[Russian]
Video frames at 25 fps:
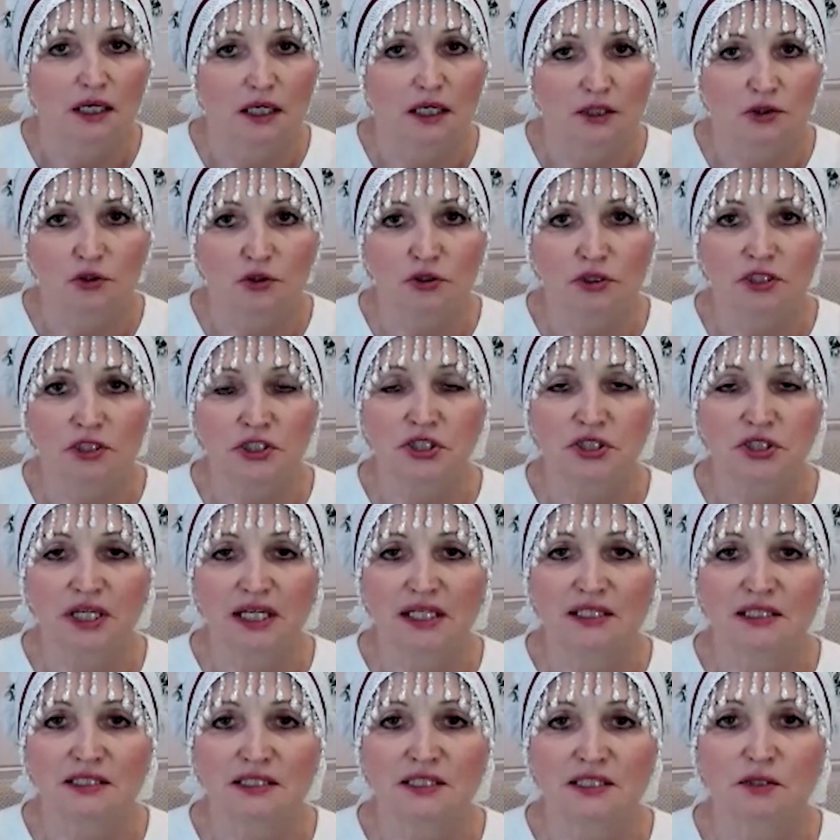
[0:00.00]
а, то
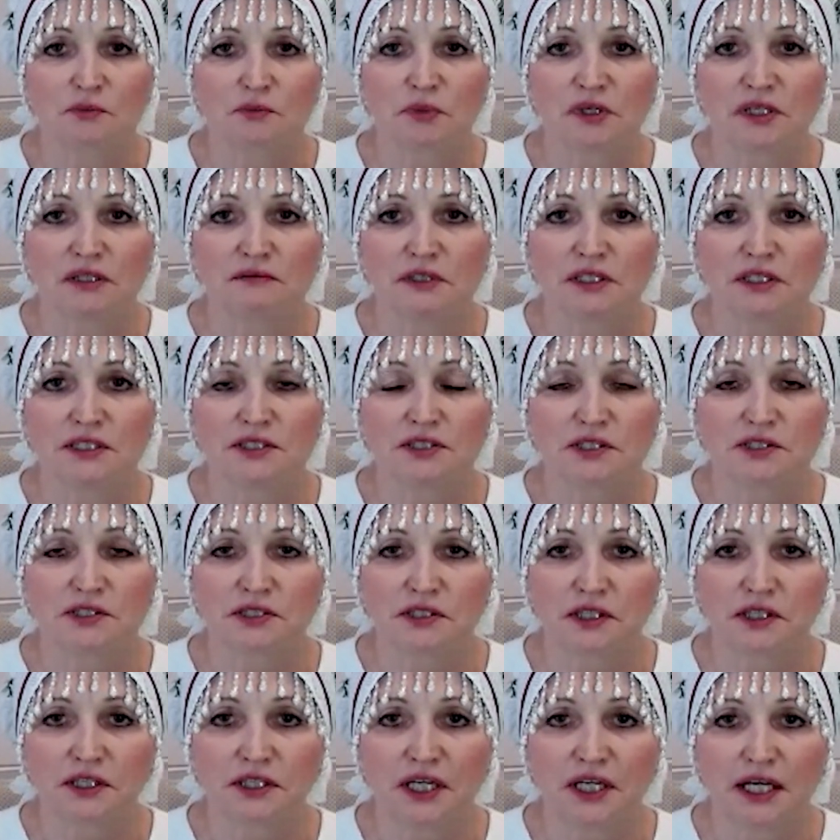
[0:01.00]
начинаются болевые
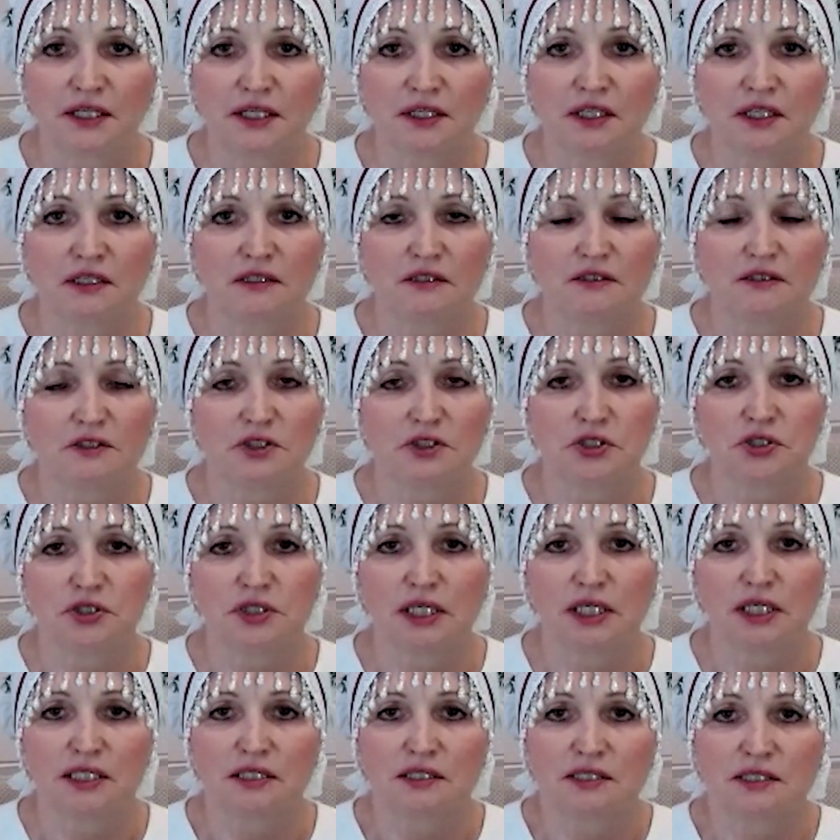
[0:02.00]
состояния,
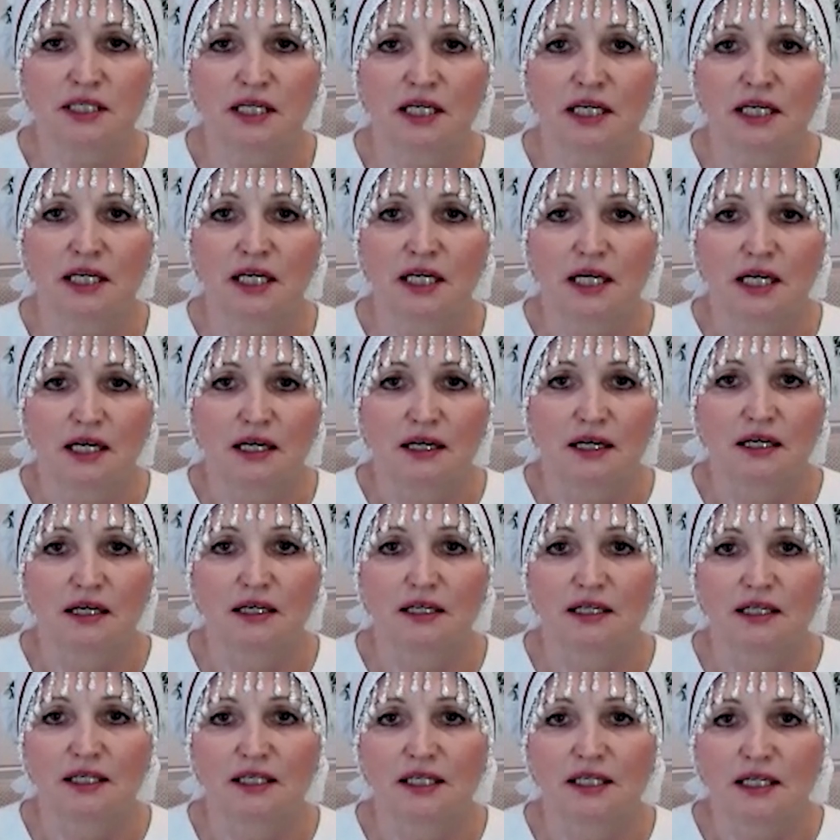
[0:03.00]
начинаются
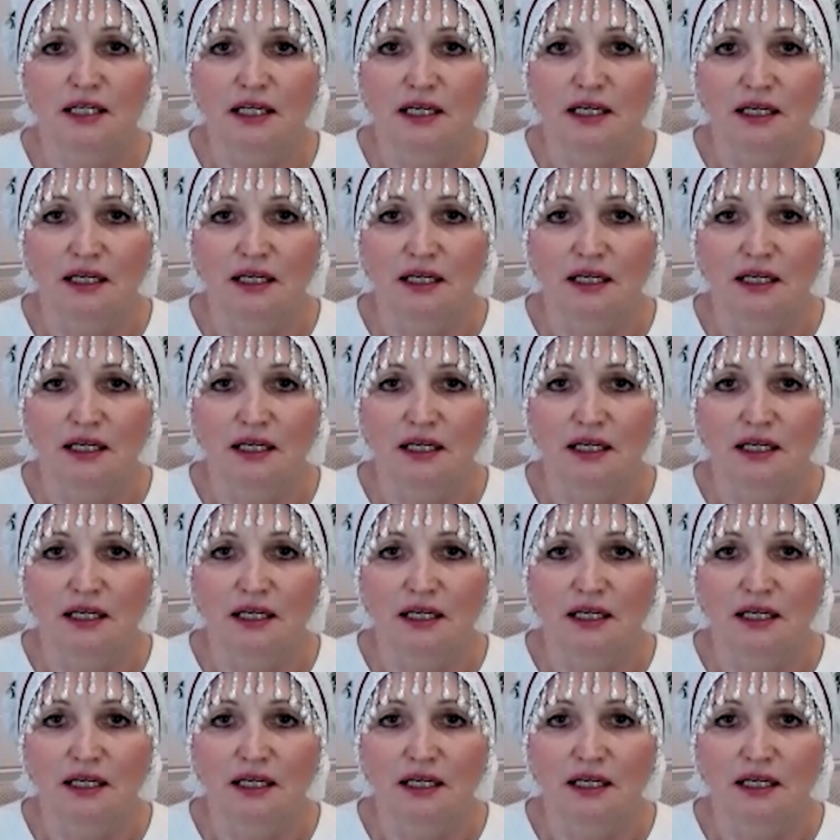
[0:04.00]
а,